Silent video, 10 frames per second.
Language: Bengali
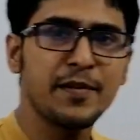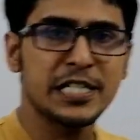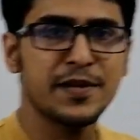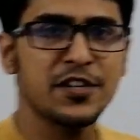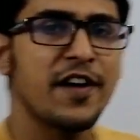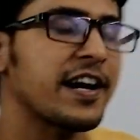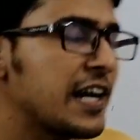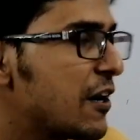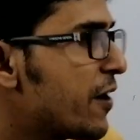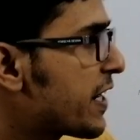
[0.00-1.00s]
লাইনে মাঝে মাঝে ফাঁক
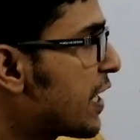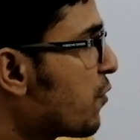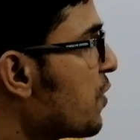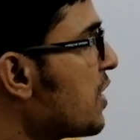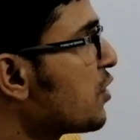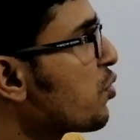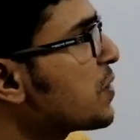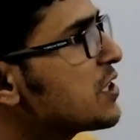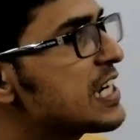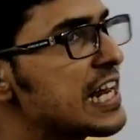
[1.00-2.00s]
রাখা হয় কেন
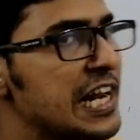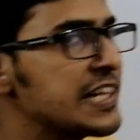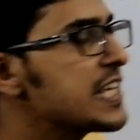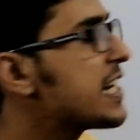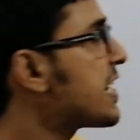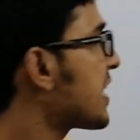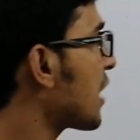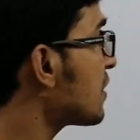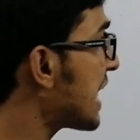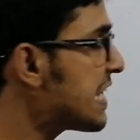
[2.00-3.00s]
তোমরা যদি রেল লাইন দিয়ে হেঁটে
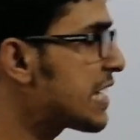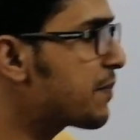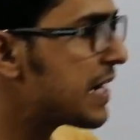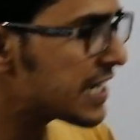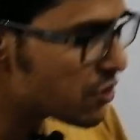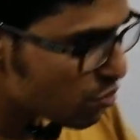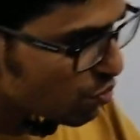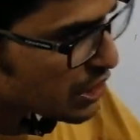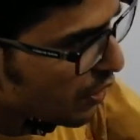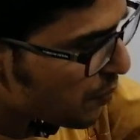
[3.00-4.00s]
থাকো তাহলে দেখবা কিছু
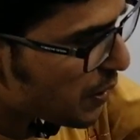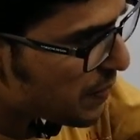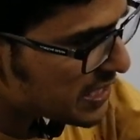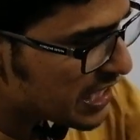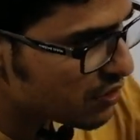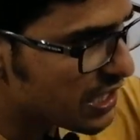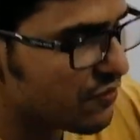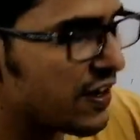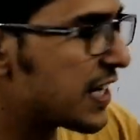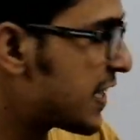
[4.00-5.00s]
দূর যাওয়ার পরে মাঝখানে কিন্তু
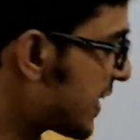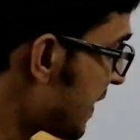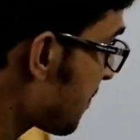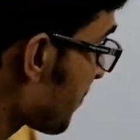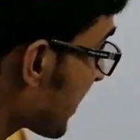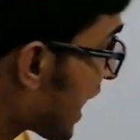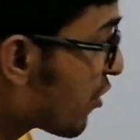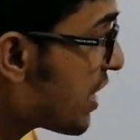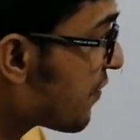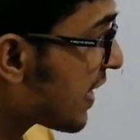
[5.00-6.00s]
একটা ফাঁকা থাকে
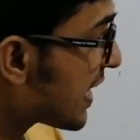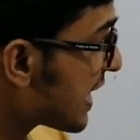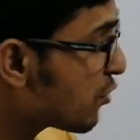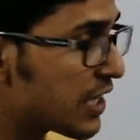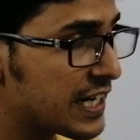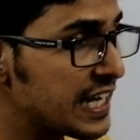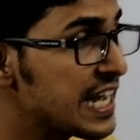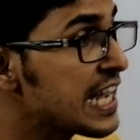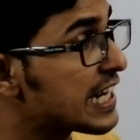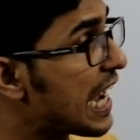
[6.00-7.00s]
কেন এই ফাঁকাটা কেন থাকে
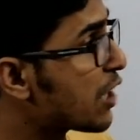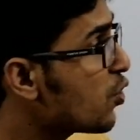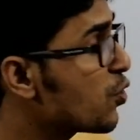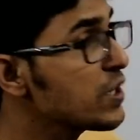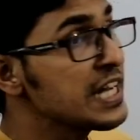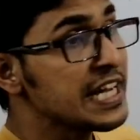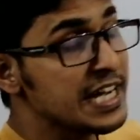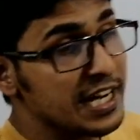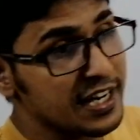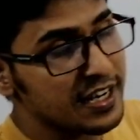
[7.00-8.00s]
কারণ
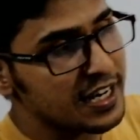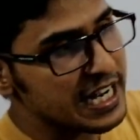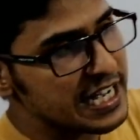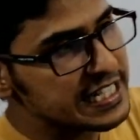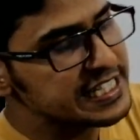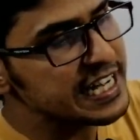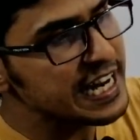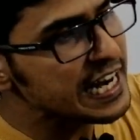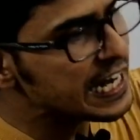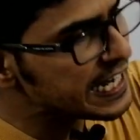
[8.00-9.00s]
যে
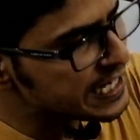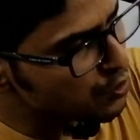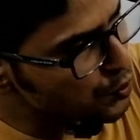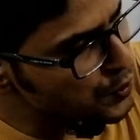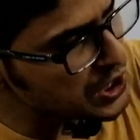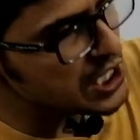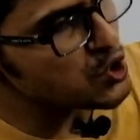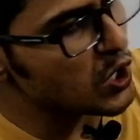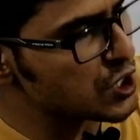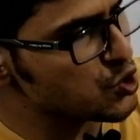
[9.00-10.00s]
রেল লাইনের উপর দিয়ে
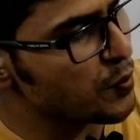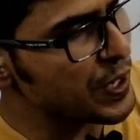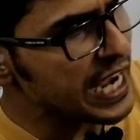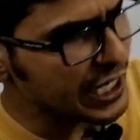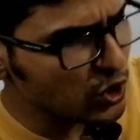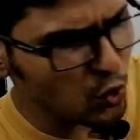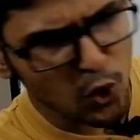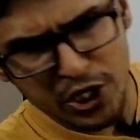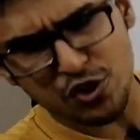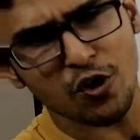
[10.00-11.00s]
চলার সময় একটা
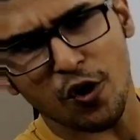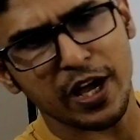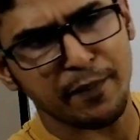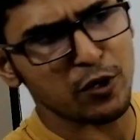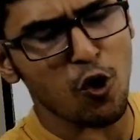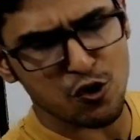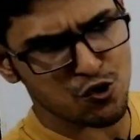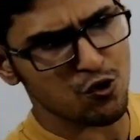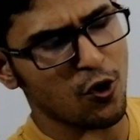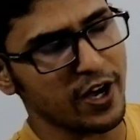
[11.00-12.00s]
কলিশন হয় মানে
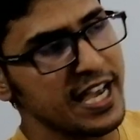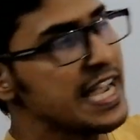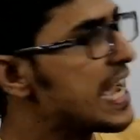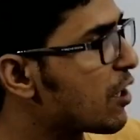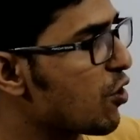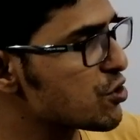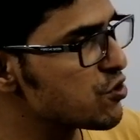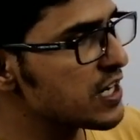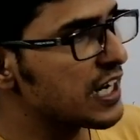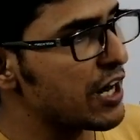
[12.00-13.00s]
ঘর্ষণ হয় এই
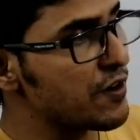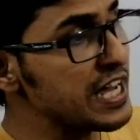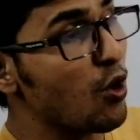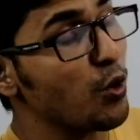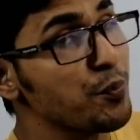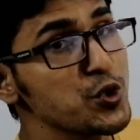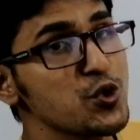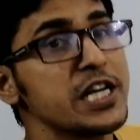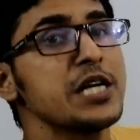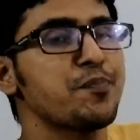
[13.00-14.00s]
ঘর্ষণের কারণে
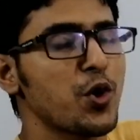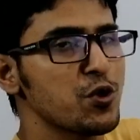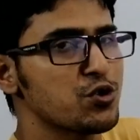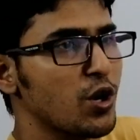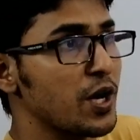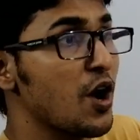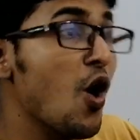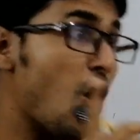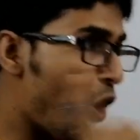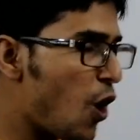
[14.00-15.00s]
প্রচুর হিট প্রডিউস হয়
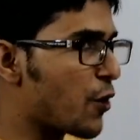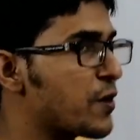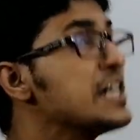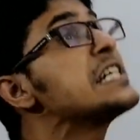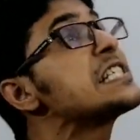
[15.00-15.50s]
অর